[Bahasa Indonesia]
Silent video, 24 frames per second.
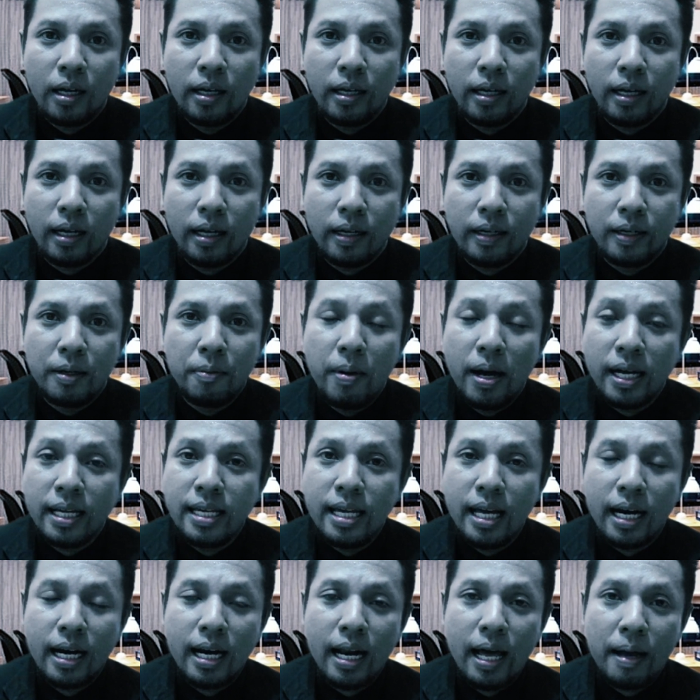ya di
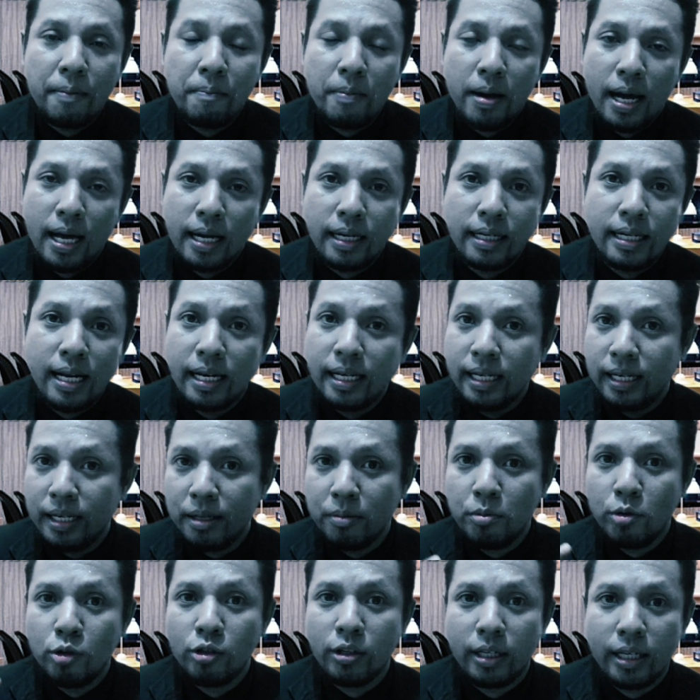bagian laman dan ini
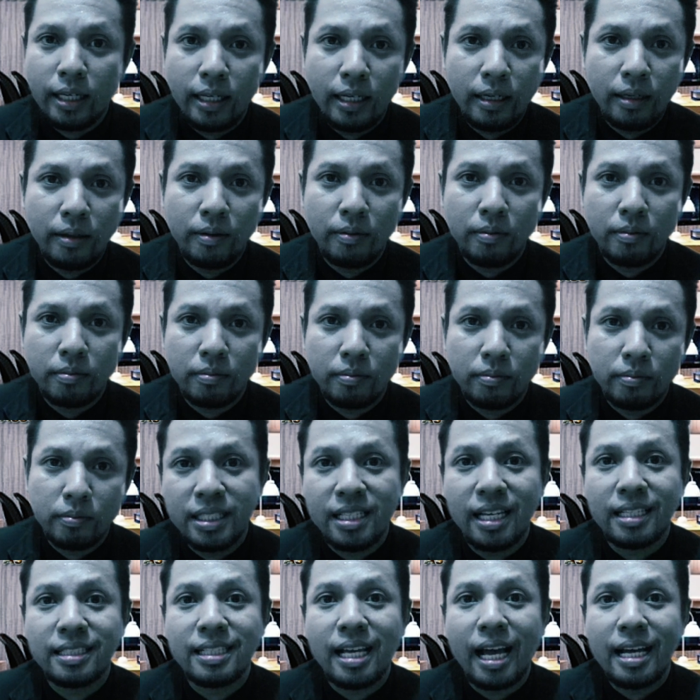mungkin
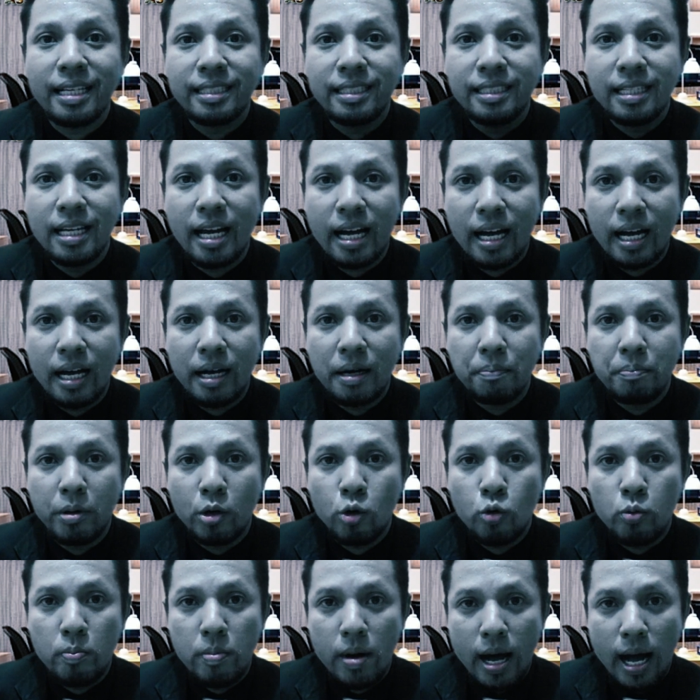bisa saja
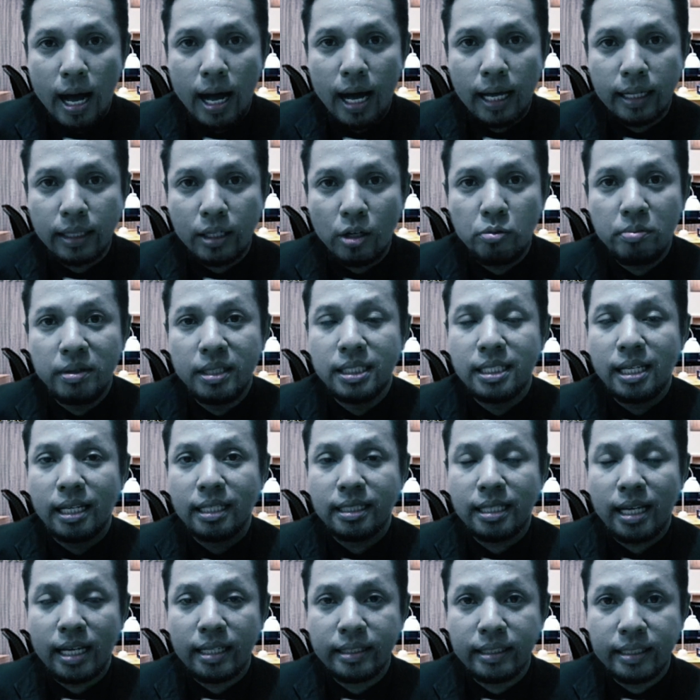berubah atau bisa
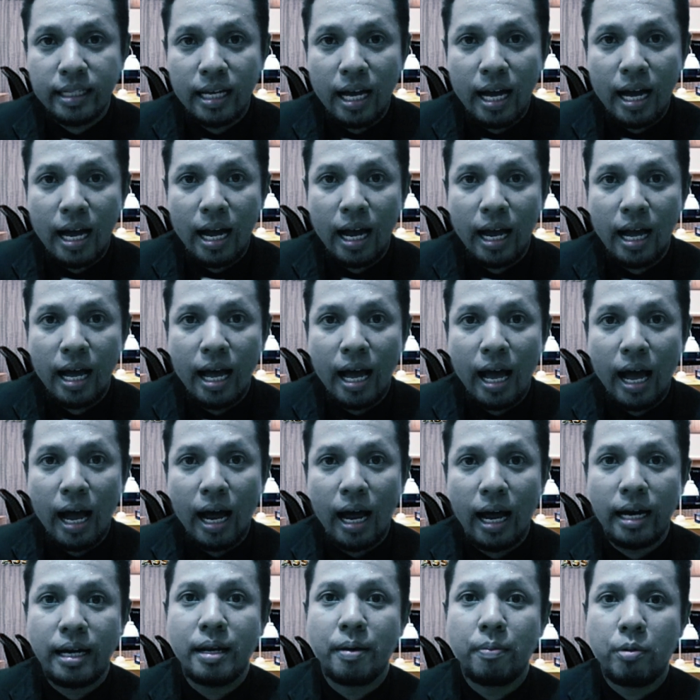saja
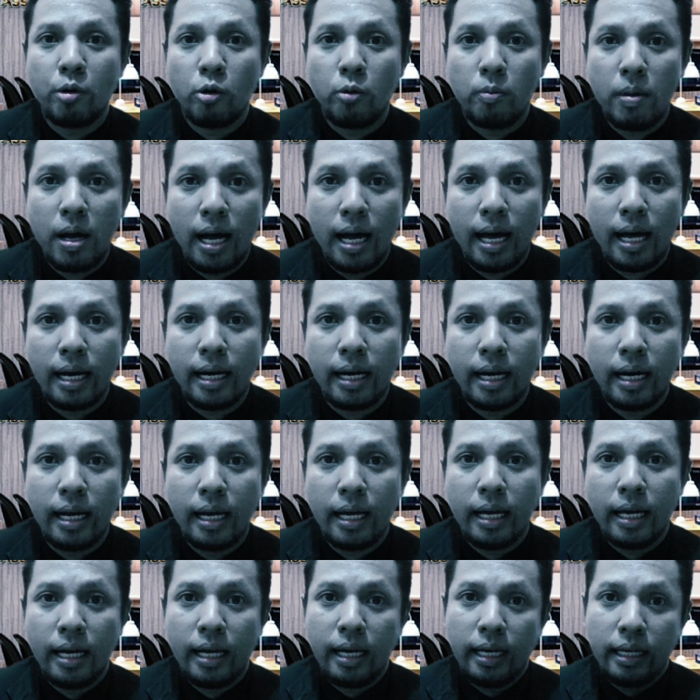ada perubahan
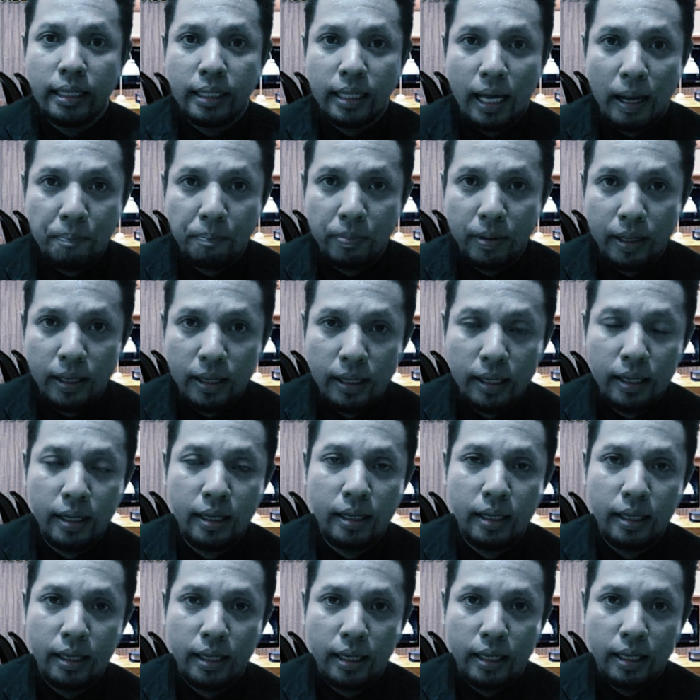tapi
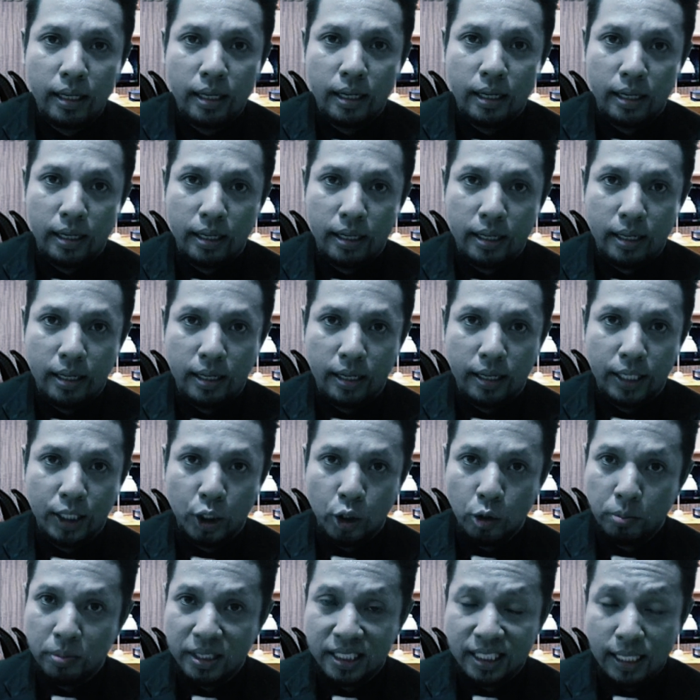eh,
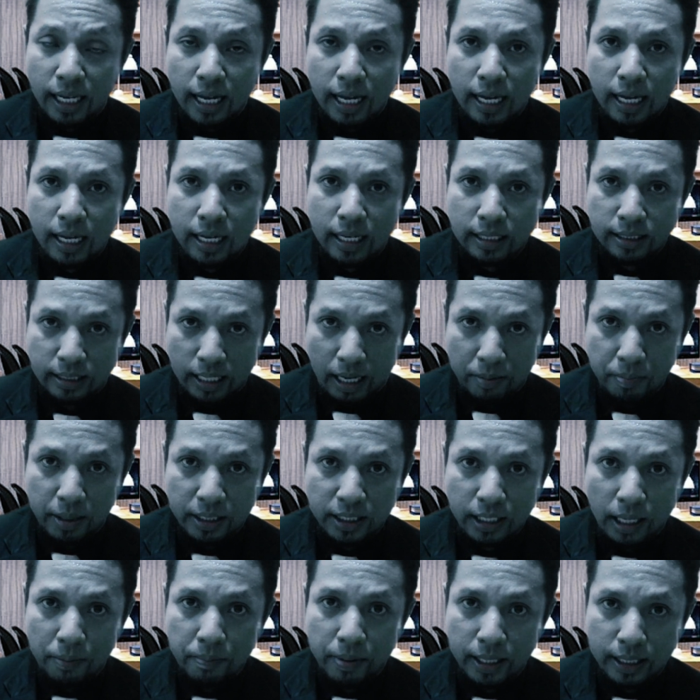itu bisa
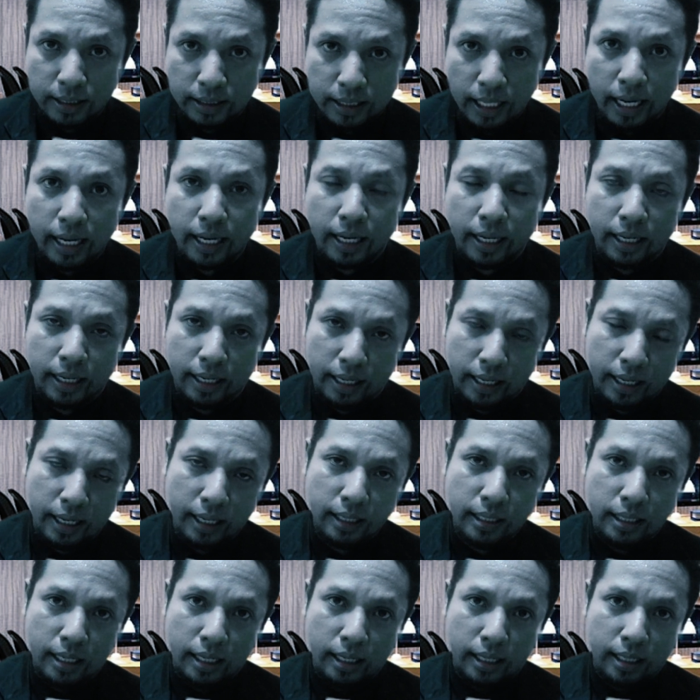sahabat-sahabat cek
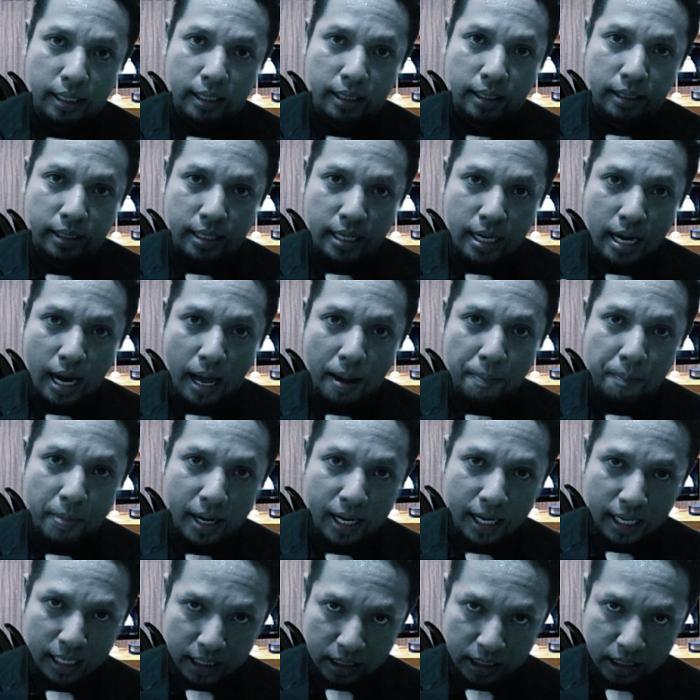ya di laman